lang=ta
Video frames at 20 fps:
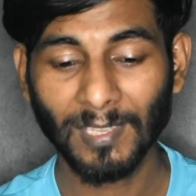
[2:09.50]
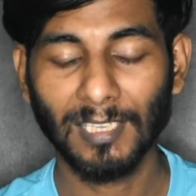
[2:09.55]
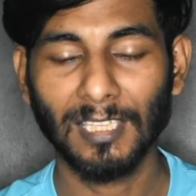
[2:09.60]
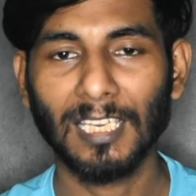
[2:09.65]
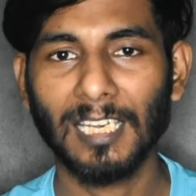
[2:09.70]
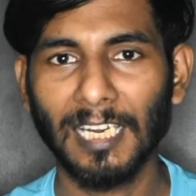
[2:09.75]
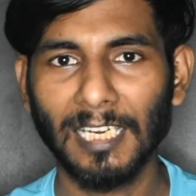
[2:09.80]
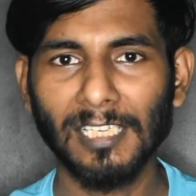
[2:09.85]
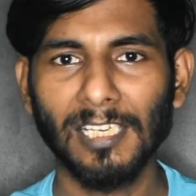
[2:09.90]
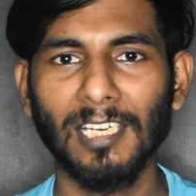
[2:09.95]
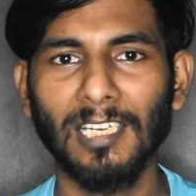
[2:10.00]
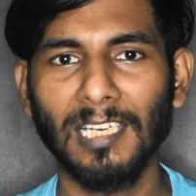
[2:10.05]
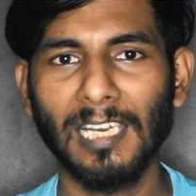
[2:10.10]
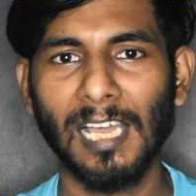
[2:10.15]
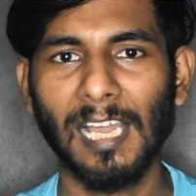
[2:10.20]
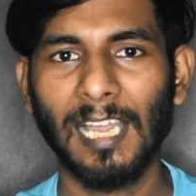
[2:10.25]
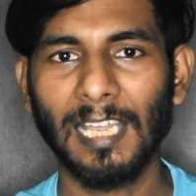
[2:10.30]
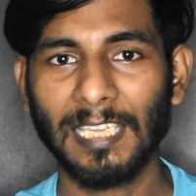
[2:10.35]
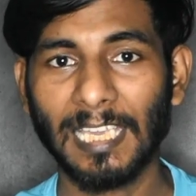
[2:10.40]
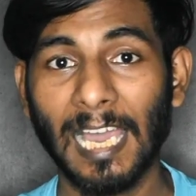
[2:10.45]
இதில்
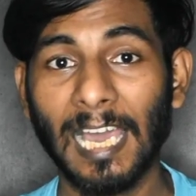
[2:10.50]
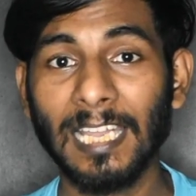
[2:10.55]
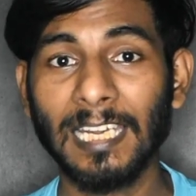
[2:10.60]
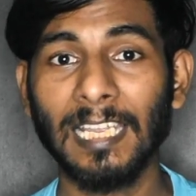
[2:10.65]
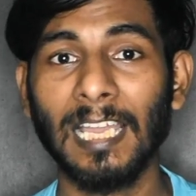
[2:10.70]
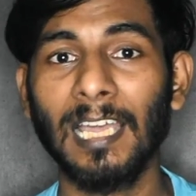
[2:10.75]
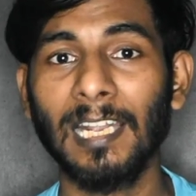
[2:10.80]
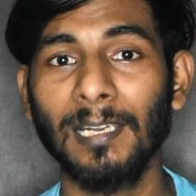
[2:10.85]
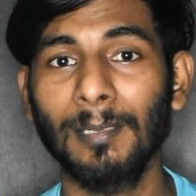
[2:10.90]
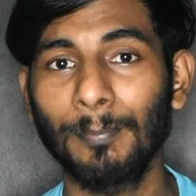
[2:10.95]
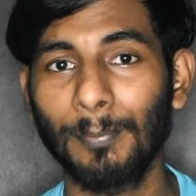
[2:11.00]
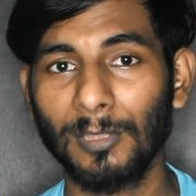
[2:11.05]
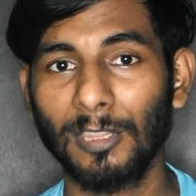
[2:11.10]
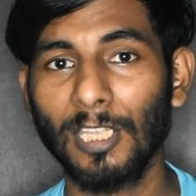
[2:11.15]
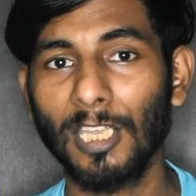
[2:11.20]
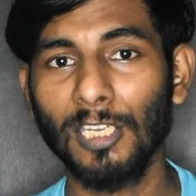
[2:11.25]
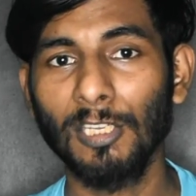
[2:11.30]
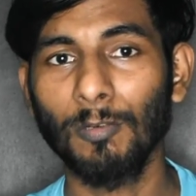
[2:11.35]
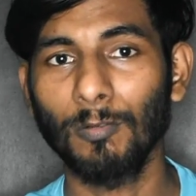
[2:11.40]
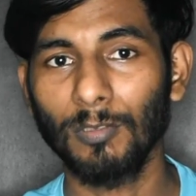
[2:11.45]
என்னென்னா யார் யார் இப்போ
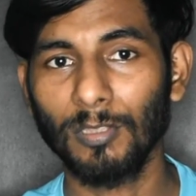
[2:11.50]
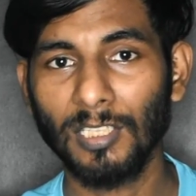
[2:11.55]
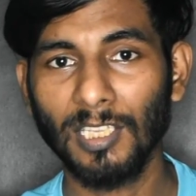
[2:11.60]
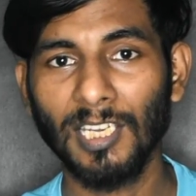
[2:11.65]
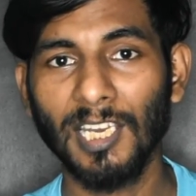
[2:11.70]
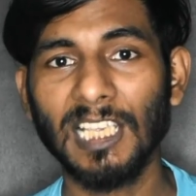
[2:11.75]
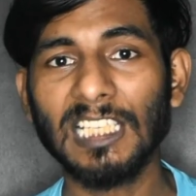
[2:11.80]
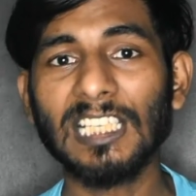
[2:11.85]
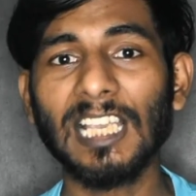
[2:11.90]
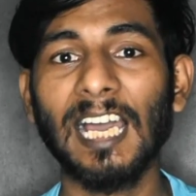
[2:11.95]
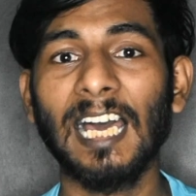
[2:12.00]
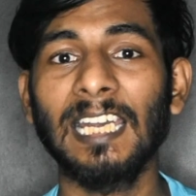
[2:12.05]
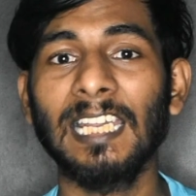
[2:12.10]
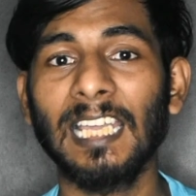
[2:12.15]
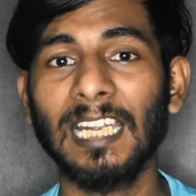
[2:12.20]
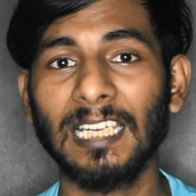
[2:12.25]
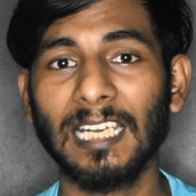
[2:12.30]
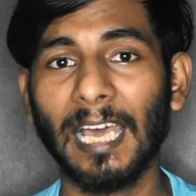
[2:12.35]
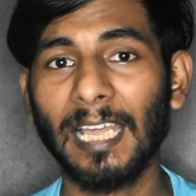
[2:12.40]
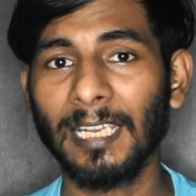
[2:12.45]
தெரியும் தினேஷ் யார்
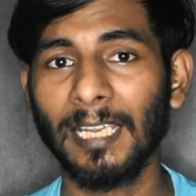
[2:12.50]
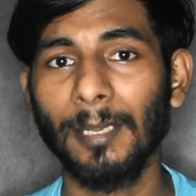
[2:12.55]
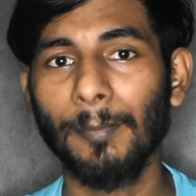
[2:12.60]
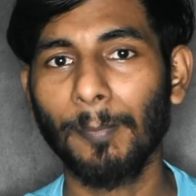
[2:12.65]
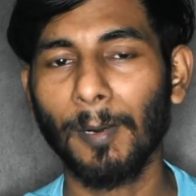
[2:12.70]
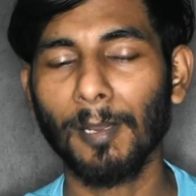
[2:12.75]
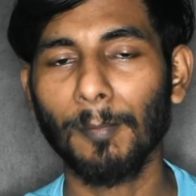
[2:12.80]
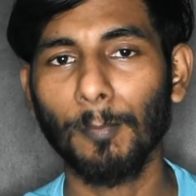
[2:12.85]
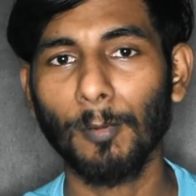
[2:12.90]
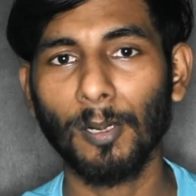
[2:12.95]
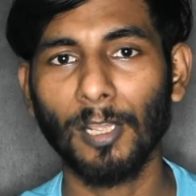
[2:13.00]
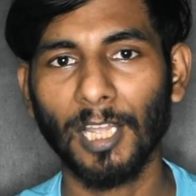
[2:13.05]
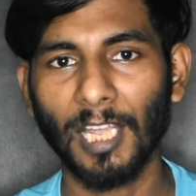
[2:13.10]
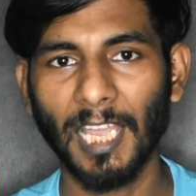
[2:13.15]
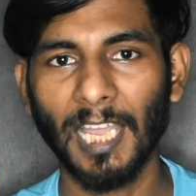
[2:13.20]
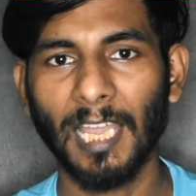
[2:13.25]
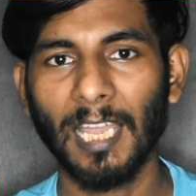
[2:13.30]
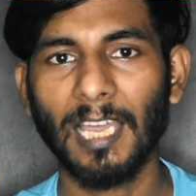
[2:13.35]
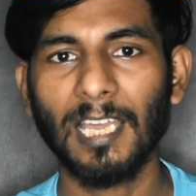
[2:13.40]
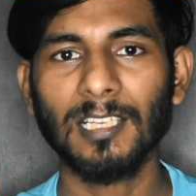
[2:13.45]
யார் டார்கெட் பண்ண
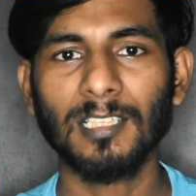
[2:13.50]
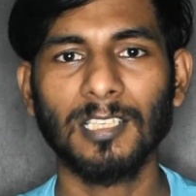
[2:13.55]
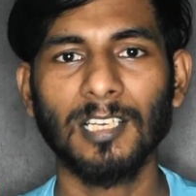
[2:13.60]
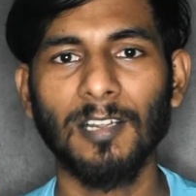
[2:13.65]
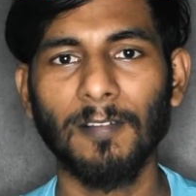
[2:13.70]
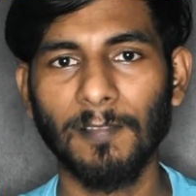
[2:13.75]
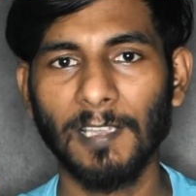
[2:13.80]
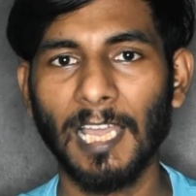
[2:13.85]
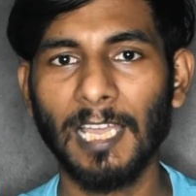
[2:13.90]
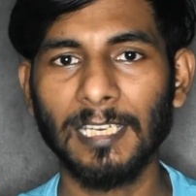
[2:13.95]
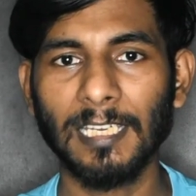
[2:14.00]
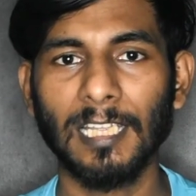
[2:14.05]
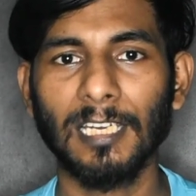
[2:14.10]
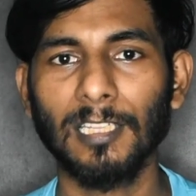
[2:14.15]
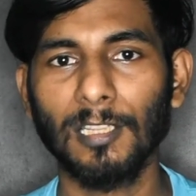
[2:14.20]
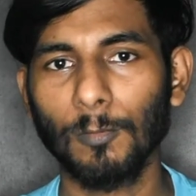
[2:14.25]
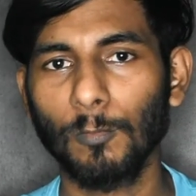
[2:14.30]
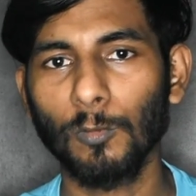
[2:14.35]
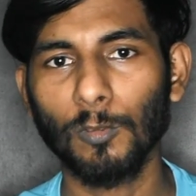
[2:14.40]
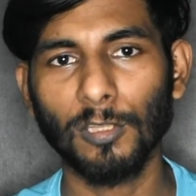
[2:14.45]
போகிறாங்க அர்ச்சனாவை யார்
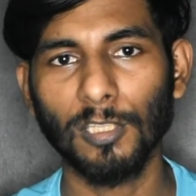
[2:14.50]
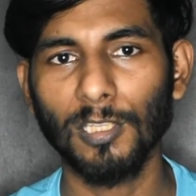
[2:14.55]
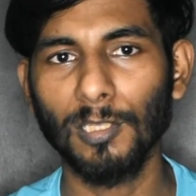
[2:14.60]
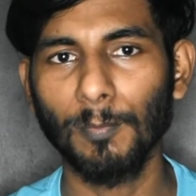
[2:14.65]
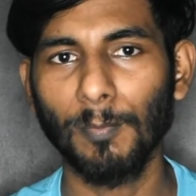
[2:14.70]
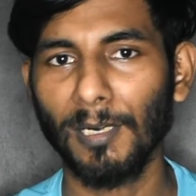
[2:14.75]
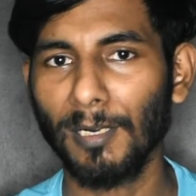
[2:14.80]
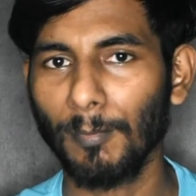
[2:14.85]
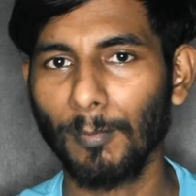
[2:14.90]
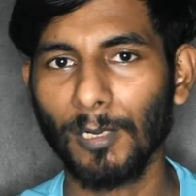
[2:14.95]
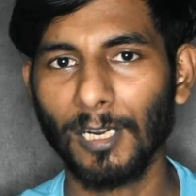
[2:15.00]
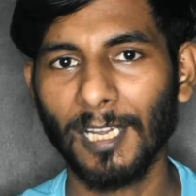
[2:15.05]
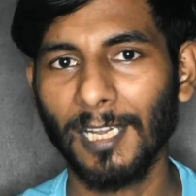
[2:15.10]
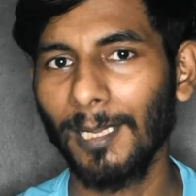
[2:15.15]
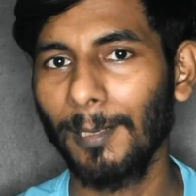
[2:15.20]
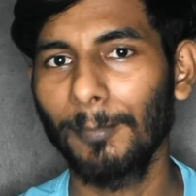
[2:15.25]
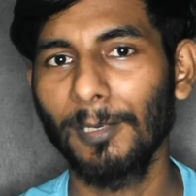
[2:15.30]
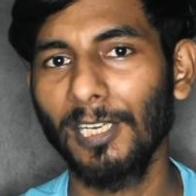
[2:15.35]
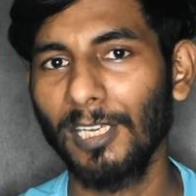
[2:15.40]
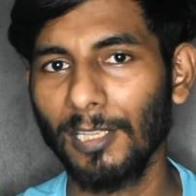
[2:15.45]
யார் இது கொடுத்து இது பண்ண
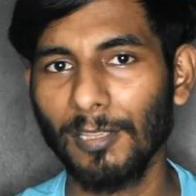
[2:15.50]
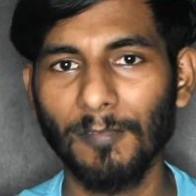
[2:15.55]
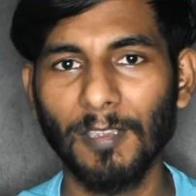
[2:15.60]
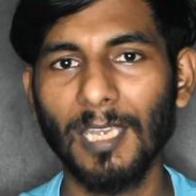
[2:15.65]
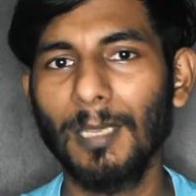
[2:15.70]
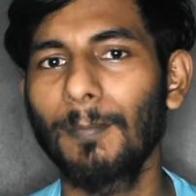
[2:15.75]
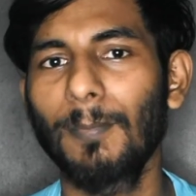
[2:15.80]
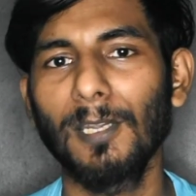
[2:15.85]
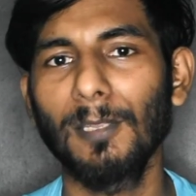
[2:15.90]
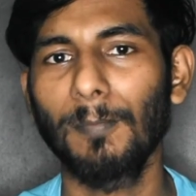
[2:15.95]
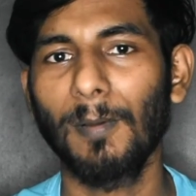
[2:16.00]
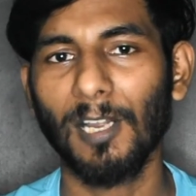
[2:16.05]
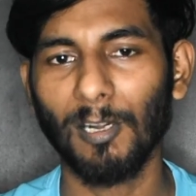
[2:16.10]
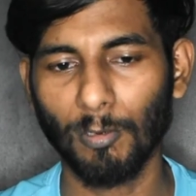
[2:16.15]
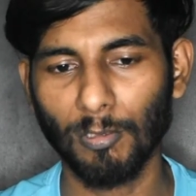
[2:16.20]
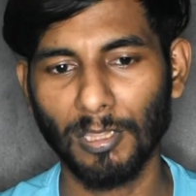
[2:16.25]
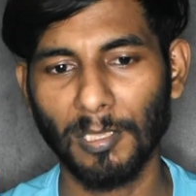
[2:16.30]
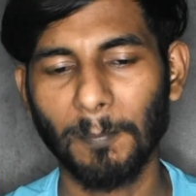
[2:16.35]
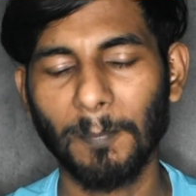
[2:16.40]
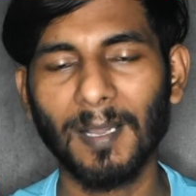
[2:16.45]
போகிறாங்க அப்படின்றது வெயிட் பண்ணி
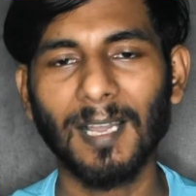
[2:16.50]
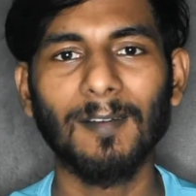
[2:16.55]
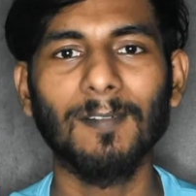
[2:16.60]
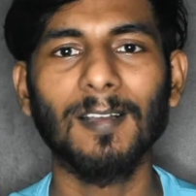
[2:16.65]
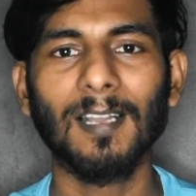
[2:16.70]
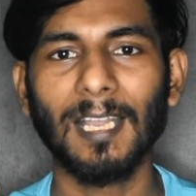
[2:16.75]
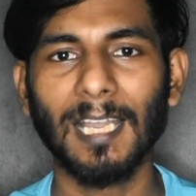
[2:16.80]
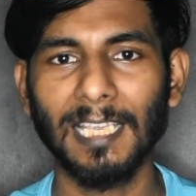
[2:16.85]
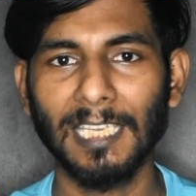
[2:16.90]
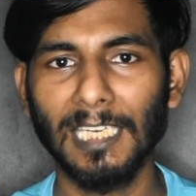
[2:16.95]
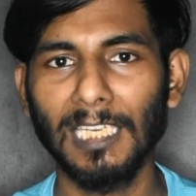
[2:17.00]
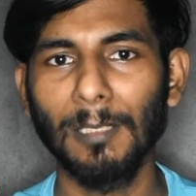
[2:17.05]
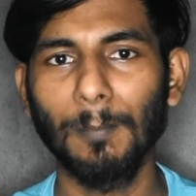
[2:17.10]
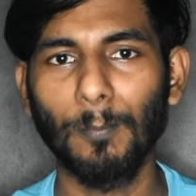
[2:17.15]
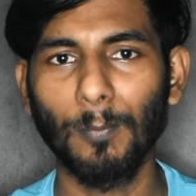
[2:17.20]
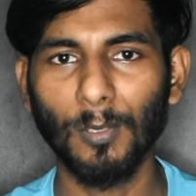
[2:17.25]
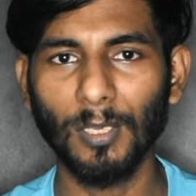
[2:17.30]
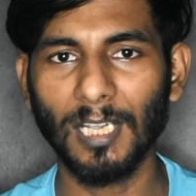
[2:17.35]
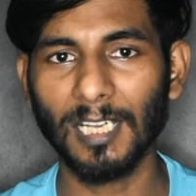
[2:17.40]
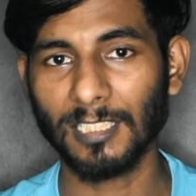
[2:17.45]
பார்க்கணும் இந்த பாவக்காய்
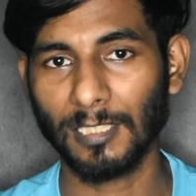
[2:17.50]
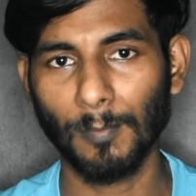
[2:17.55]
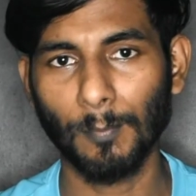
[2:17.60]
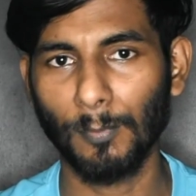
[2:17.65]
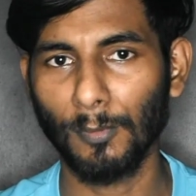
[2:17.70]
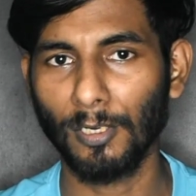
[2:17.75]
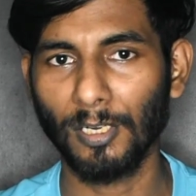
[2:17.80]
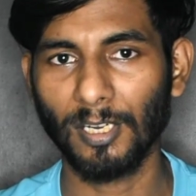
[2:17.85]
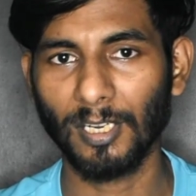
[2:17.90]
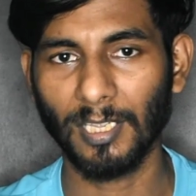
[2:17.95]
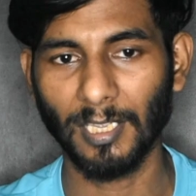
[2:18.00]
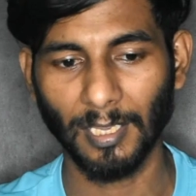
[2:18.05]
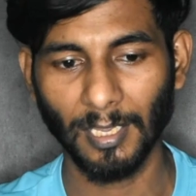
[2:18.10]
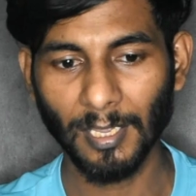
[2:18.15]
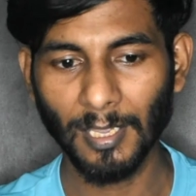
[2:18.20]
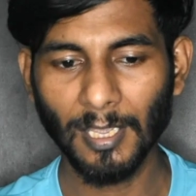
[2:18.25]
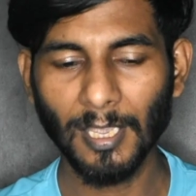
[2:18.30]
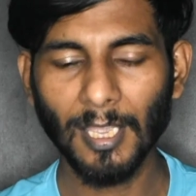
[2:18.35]
இனிப்பு கசப்புன்னு இருக்குது